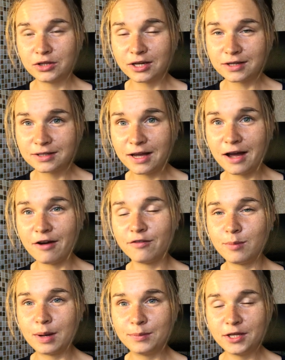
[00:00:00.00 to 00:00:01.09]
тогда в
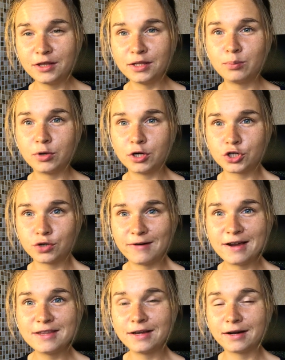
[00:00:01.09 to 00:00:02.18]
моменты
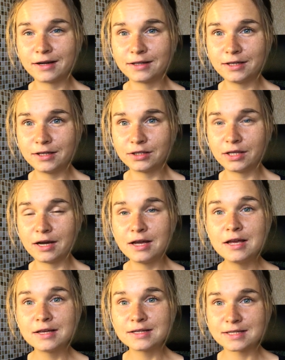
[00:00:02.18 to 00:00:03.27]
переживания каких-то
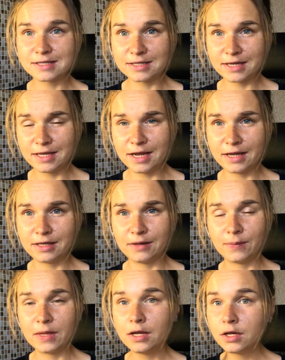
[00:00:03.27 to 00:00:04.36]
состояний.